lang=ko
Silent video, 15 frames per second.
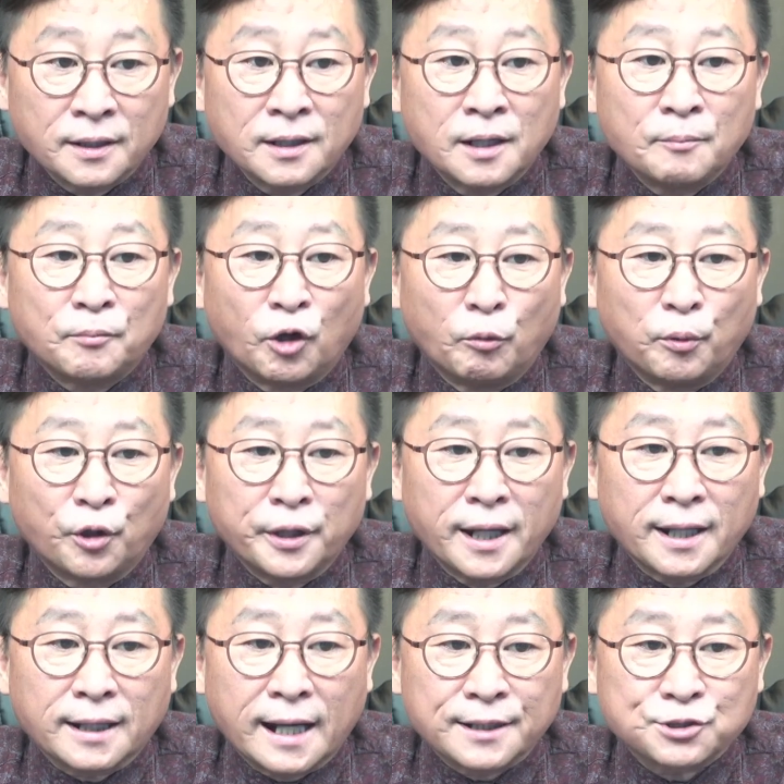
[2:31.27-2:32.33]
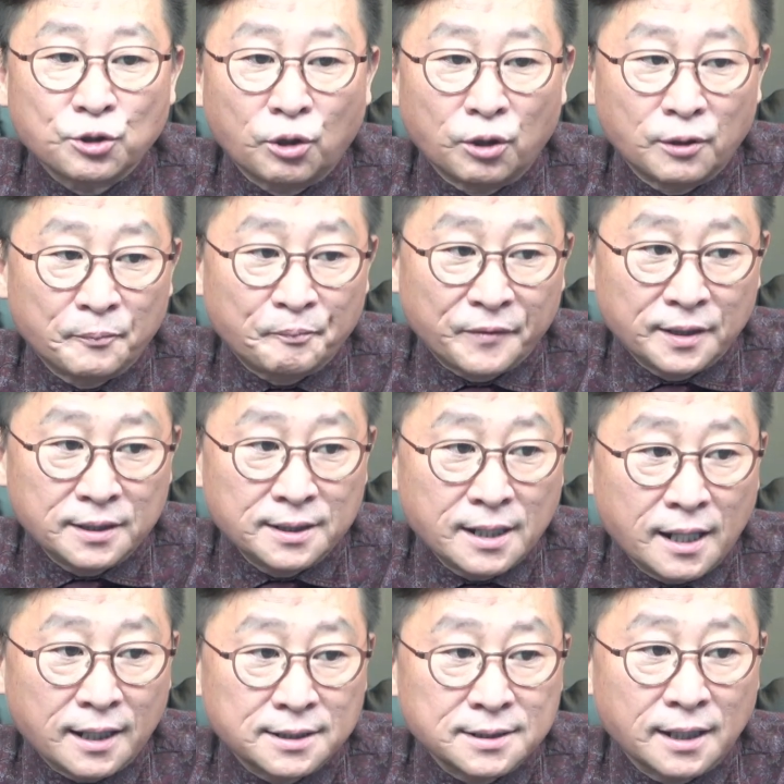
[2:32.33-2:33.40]
법원에 가서
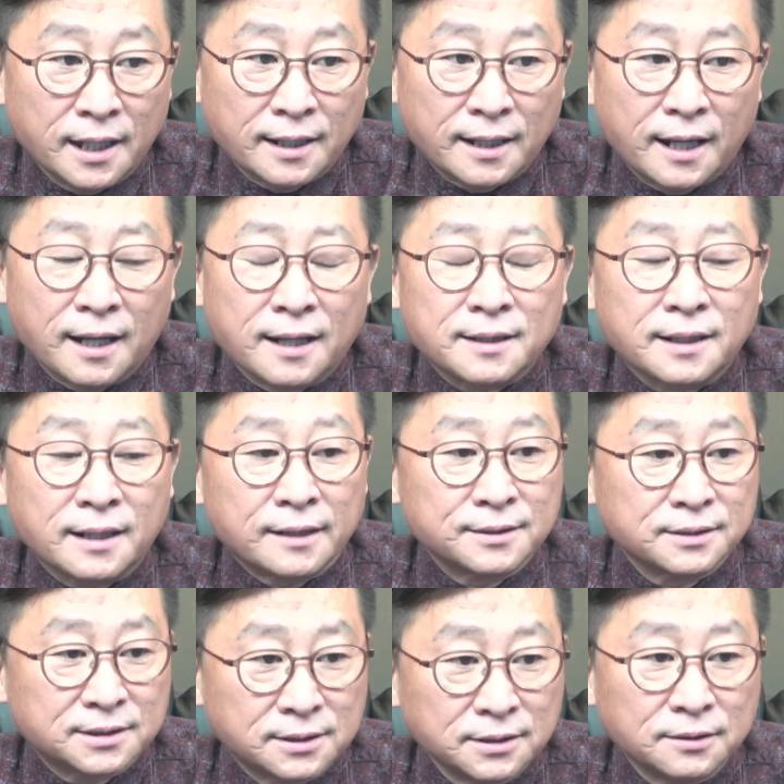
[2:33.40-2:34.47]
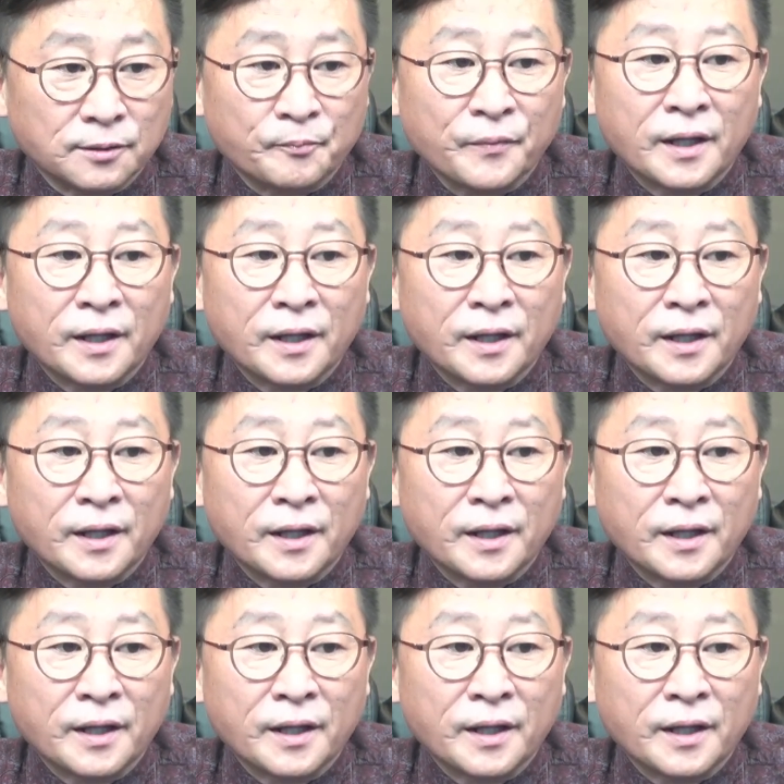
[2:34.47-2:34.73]
이야기해라 라는 등